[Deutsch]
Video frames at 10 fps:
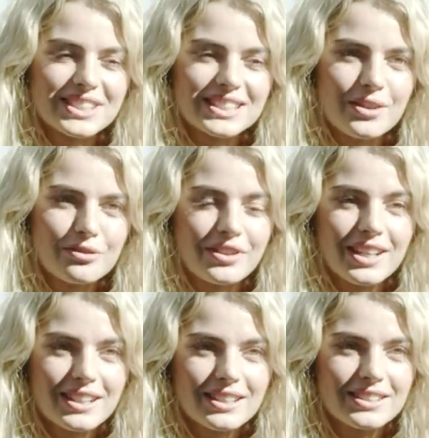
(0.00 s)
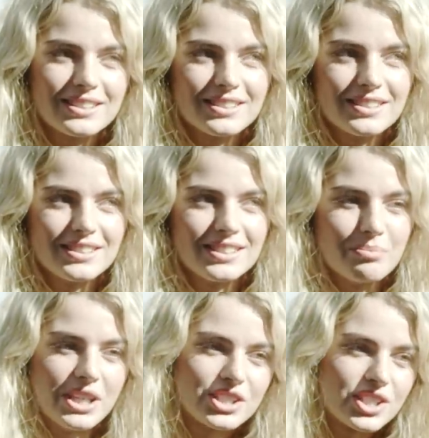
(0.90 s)
was einfach
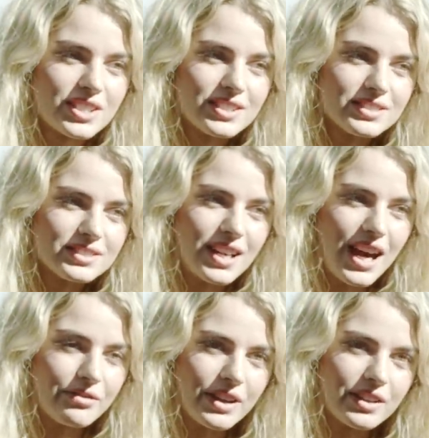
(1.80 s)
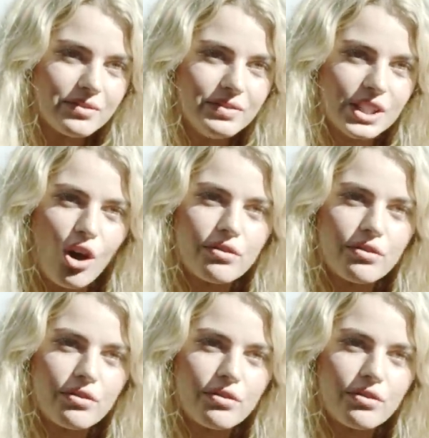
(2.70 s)
einem Menschen einfach wieder